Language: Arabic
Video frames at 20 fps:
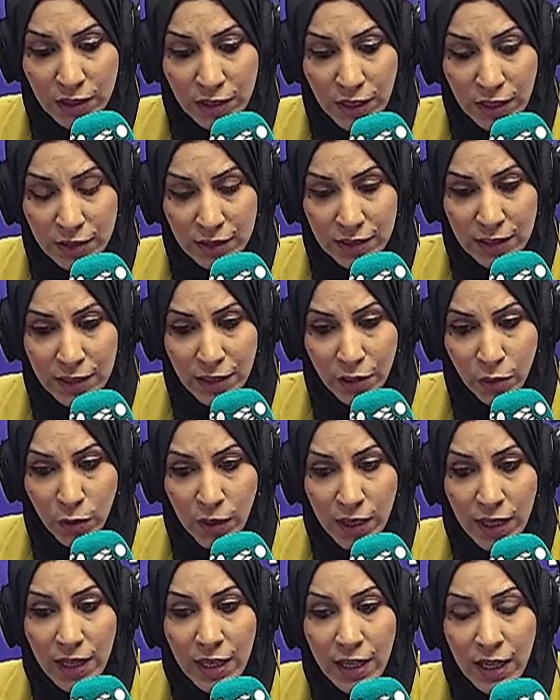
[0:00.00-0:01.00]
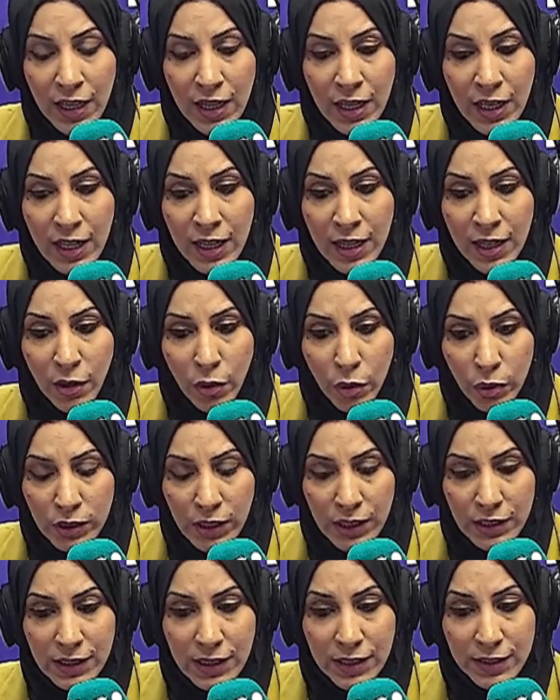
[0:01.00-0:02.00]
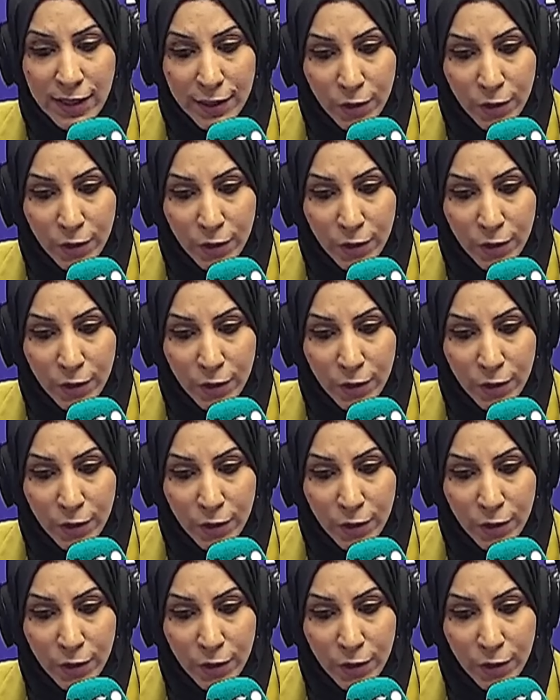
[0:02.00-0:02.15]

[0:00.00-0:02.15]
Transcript: التقدير وخطط